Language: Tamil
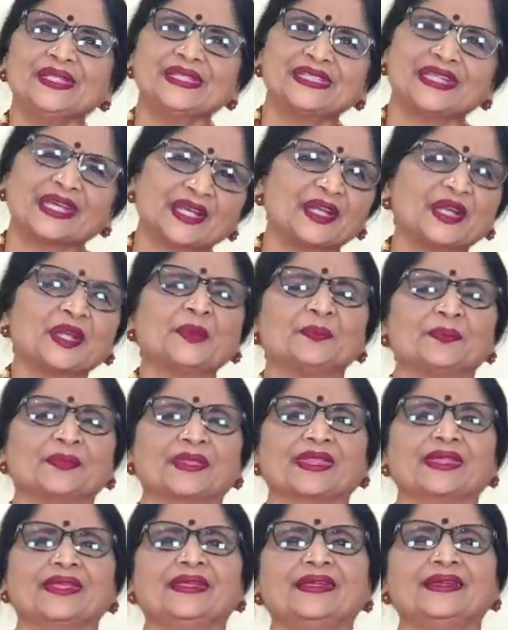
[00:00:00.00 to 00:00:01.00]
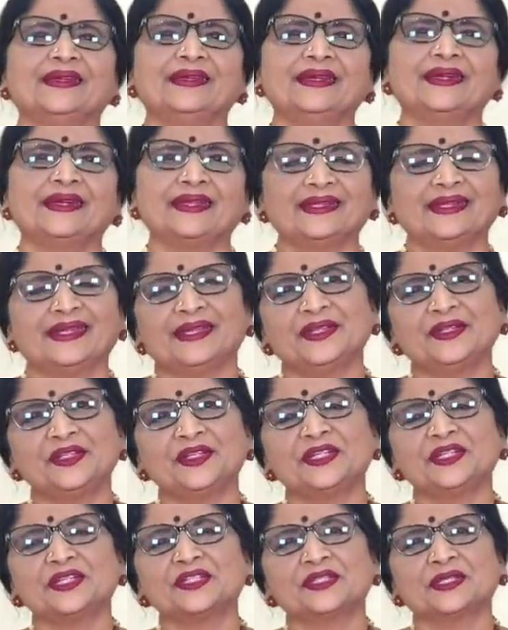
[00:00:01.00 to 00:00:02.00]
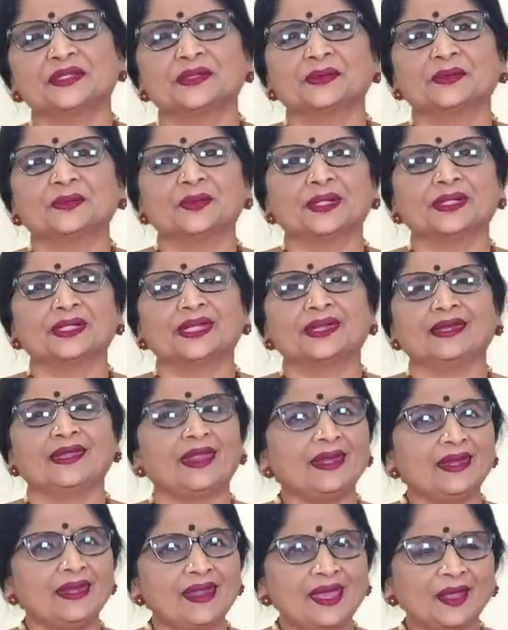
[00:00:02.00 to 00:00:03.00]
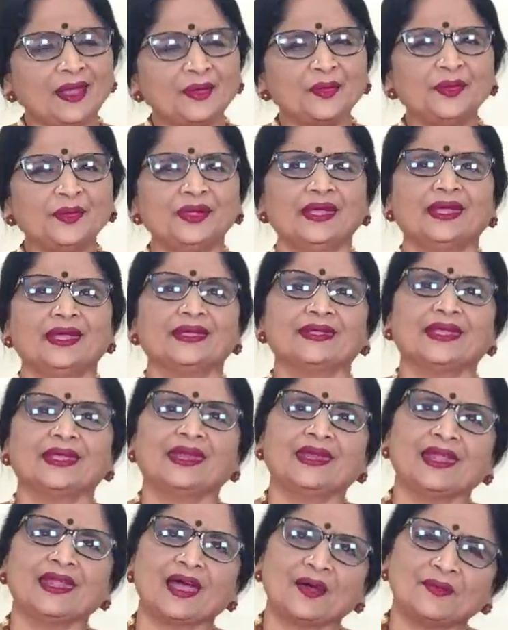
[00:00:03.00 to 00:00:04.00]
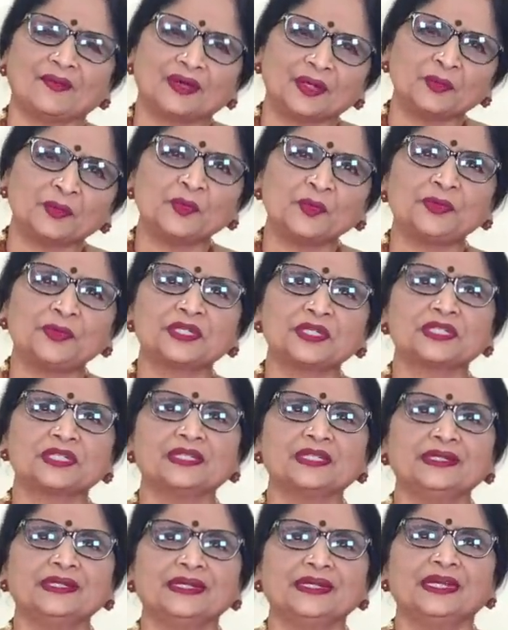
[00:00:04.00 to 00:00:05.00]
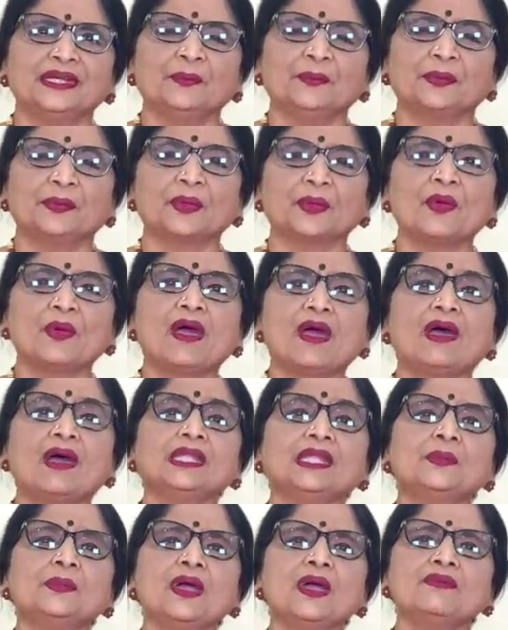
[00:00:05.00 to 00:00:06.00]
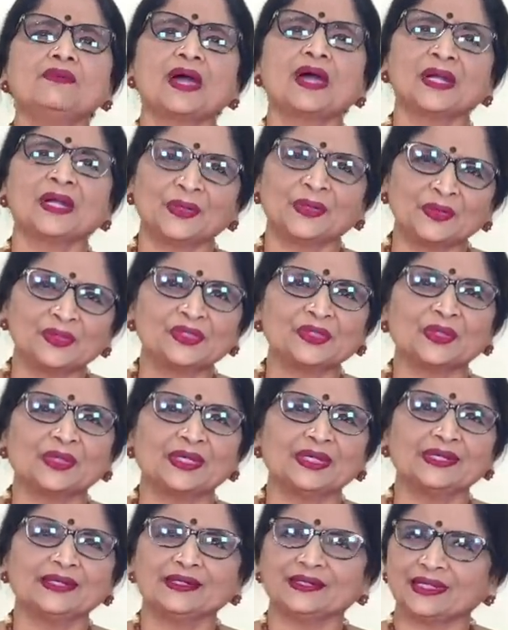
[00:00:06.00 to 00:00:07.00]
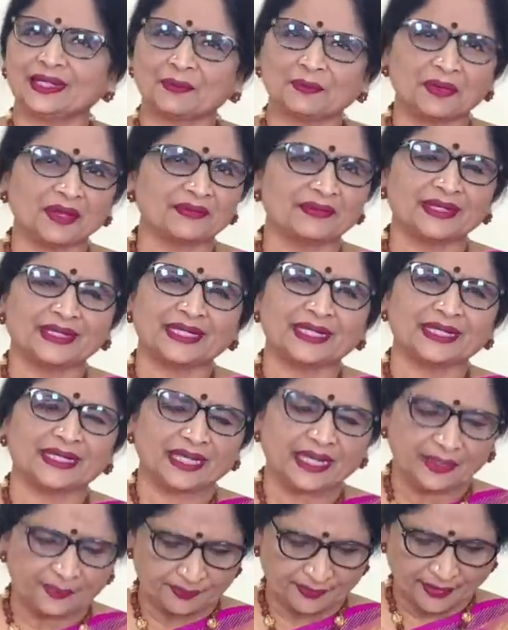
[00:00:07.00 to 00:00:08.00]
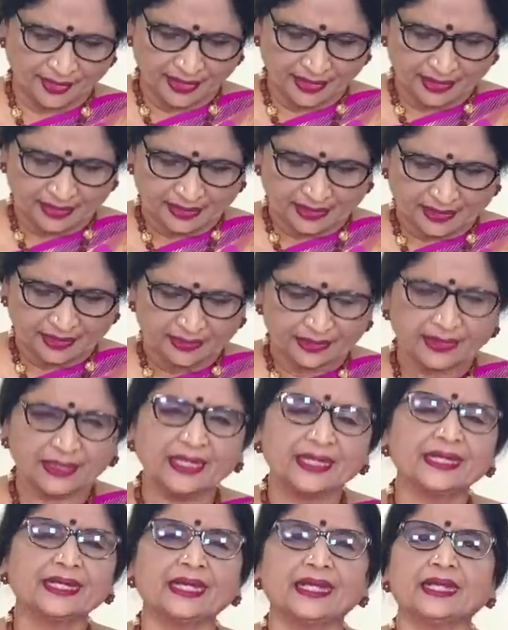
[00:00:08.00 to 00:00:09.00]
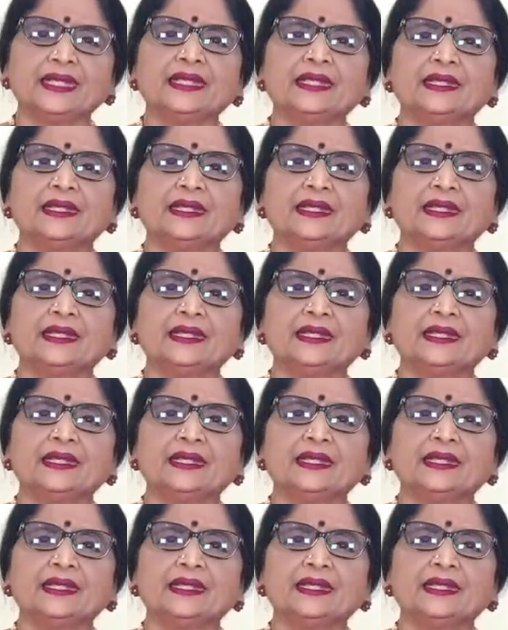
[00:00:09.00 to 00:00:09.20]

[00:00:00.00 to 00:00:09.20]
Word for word: சரணம் எனது எனர்ஜினஸ் குழந்தைகள் எல்லாரும் எல்லா வளமும் பெற்று பிரமாதமாக வாழணும்னு சொல்லி இந்த அம்மா வேண்டிக்கிறேன் இன்றைக்கி